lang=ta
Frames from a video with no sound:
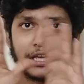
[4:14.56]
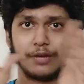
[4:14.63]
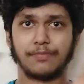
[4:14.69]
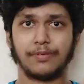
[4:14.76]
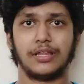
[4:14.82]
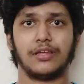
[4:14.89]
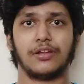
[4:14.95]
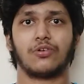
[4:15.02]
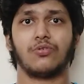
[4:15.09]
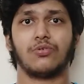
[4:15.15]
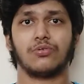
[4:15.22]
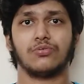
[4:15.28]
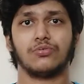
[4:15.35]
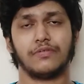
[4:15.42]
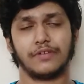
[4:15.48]
இப்படி
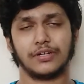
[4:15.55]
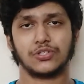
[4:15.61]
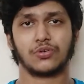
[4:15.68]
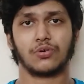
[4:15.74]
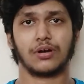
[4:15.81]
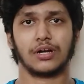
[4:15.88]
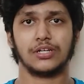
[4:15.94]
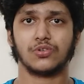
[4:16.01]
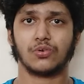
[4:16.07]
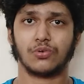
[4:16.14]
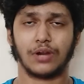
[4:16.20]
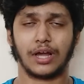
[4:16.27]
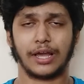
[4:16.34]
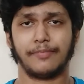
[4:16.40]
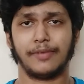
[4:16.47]
இருக்கும் வச்சுக்கோங்க ஸோ
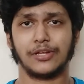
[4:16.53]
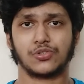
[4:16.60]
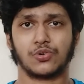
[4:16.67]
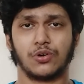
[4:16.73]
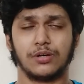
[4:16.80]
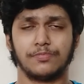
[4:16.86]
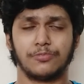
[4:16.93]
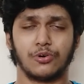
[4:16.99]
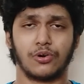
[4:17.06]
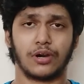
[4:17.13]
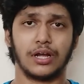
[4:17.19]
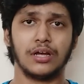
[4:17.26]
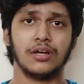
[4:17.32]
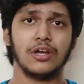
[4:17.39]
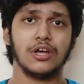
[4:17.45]
நான் இமேஜ் கூட
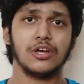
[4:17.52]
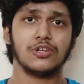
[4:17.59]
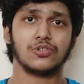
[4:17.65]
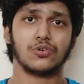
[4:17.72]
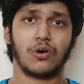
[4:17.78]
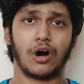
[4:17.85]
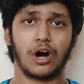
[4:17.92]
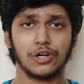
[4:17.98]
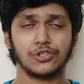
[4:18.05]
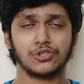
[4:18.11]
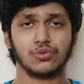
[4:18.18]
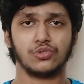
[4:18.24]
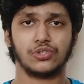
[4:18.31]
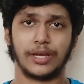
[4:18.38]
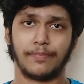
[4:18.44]
போடுறேன் ஸோ ஹார்
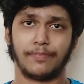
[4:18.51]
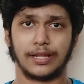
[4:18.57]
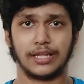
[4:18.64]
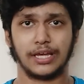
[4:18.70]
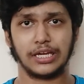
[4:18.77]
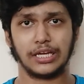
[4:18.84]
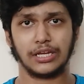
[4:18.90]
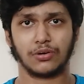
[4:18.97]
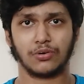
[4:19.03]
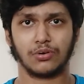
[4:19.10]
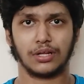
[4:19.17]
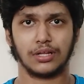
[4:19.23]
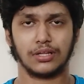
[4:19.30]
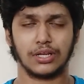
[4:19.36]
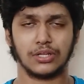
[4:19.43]
ஷூ ஷேப்பில் தான்
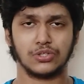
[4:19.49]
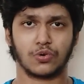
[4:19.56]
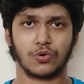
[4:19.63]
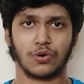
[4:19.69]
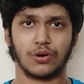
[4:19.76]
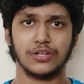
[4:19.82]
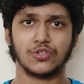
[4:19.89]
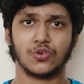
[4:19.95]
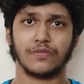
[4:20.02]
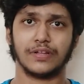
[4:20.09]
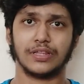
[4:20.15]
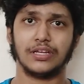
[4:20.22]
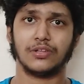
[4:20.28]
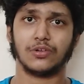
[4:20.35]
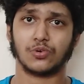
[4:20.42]
இருக்கும்ன்றது தெரிஞ்சுக்கோங்க ஸோ
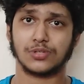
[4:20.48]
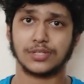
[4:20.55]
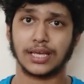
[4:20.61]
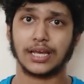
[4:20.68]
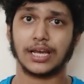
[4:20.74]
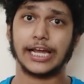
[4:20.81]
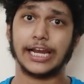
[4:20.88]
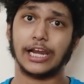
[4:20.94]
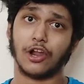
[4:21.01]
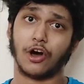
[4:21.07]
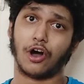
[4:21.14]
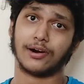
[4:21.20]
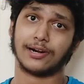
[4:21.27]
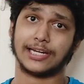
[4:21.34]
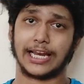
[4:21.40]
வந்து இது ஒரு சிங்கிள்
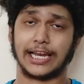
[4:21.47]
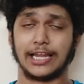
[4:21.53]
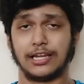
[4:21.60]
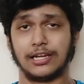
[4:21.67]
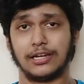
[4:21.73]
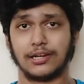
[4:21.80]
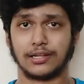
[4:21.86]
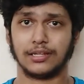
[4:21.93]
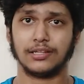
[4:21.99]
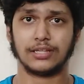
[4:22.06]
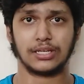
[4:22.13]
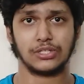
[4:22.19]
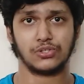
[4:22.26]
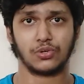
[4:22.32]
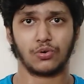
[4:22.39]
லாங் டனல்ன்றது
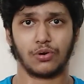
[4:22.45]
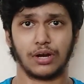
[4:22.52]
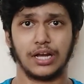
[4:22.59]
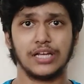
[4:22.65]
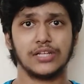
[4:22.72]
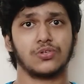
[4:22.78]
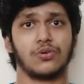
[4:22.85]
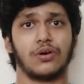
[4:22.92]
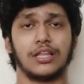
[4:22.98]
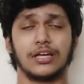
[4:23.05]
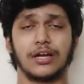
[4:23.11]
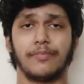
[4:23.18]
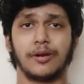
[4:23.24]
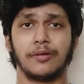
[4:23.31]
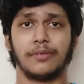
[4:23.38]
தெரிஞ்சுக்கோங்க ஸோ
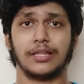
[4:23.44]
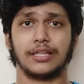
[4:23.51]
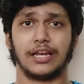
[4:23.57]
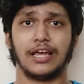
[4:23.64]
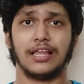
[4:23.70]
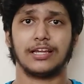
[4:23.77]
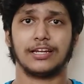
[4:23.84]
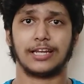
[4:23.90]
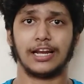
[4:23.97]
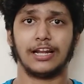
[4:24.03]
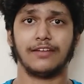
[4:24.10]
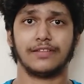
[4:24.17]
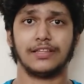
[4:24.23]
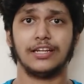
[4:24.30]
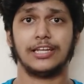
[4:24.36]
அதுக்கப்புறம் பார்த்திங்கன்னா இந்த
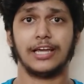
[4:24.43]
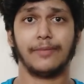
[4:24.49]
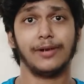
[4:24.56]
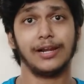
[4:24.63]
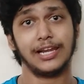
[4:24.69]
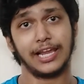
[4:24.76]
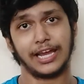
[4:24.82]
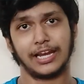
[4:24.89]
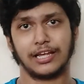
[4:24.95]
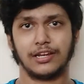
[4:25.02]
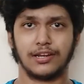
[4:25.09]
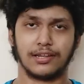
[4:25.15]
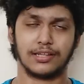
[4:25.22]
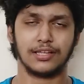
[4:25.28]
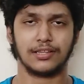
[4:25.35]
டனல் வந்து டபுள்
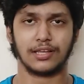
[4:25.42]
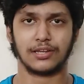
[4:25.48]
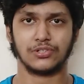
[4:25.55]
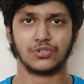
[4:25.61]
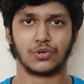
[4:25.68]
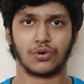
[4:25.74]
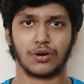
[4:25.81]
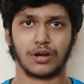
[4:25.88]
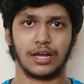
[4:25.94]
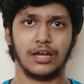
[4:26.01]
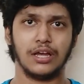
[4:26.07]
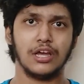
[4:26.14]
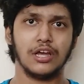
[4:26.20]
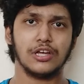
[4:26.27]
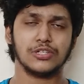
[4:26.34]
லேனுன்றதை தெரிஞ்சுக்கோங்க
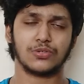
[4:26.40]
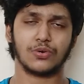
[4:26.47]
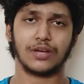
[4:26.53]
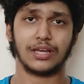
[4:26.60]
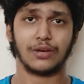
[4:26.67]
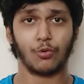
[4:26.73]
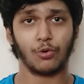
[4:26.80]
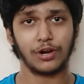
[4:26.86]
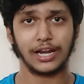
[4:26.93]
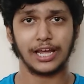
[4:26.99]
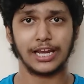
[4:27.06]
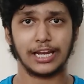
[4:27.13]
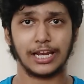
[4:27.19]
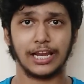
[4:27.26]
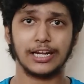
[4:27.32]
ஸோ ஒரு
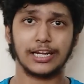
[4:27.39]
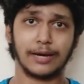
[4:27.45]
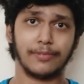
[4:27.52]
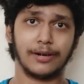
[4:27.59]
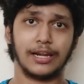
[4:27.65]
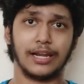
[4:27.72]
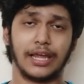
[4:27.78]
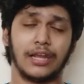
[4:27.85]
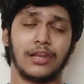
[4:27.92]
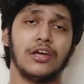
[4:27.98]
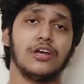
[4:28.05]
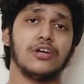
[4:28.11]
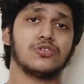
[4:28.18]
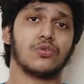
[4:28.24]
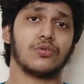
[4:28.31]
லேன் இல்லை டபுள் லேன்
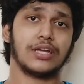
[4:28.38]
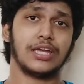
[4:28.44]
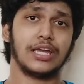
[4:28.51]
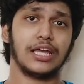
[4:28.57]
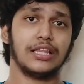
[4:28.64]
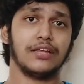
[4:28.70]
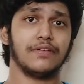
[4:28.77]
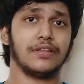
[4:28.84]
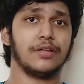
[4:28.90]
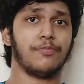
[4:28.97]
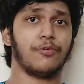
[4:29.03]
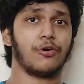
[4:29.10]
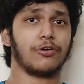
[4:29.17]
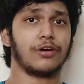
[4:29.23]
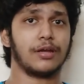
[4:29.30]
ஸோ இங்கேருந்து வந்து
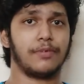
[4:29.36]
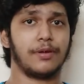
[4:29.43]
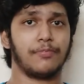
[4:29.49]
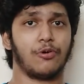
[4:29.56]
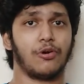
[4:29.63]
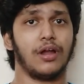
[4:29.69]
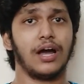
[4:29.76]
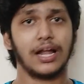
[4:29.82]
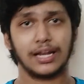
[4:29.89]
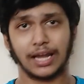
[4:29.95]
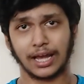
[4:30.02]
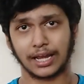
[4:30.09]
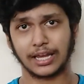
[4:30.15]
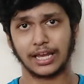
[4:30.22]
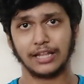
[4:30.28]
போகிறவங்க இப்படி போகலாம்
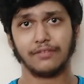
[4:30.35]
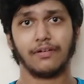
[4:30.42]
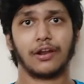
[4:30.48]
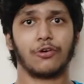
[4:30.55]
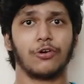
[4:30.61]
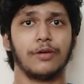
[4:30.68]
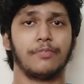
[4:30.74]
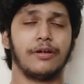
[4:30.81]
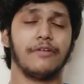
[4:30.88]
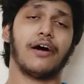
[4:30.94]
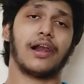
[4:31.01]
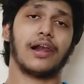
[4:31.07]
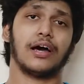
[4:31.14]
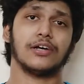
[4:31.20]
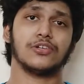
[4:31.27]
அண்ட் அங்கேருந்து வரவங்க இப்படி
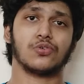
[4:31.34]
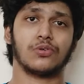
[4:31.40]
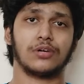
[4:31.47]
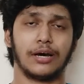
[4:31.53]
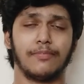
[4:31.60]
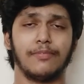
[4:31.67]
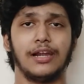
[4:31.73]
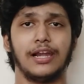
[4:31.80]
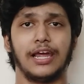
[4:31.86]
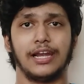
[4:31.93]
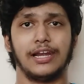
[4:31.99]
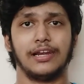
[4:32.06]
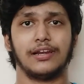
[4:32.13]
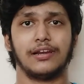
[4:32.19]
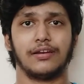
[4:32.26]
வரலாம் ஸோ டபுள்
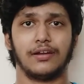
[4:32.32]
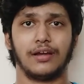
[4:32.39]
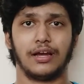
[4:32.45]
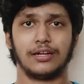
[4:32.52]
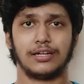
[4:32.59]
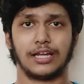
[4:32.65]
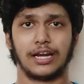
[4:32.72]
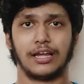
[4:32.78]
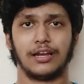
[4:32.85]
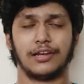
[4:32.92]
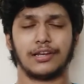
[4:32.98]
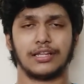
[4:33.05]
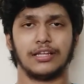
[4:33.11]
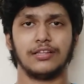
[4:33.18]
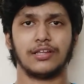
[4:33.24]
லேன்
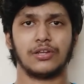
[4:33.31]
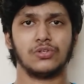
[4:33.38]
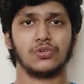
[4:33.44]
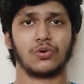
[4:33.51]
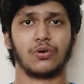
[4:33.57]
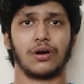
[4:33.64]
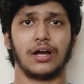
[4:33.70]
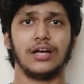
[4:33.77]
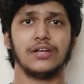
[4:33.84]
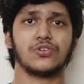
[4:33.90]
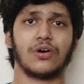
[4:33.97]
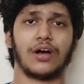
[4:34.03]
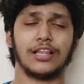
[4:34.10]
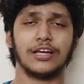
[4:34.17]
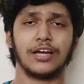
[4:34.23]
டனல்ன்றதை தெரிஞ்சுக்கோங்க
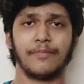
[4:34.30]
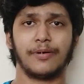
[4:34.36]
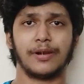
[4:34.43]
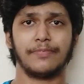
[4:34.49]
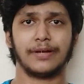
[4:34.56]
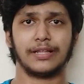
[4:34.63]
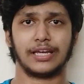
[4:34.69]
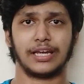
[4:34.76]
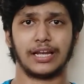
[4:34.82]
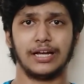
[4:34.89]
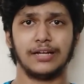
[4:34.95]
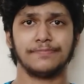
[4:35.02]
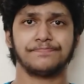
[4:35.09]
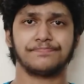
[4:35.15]
ஸோ அதுக்கப்புறம் பார்த்திங்கன்னா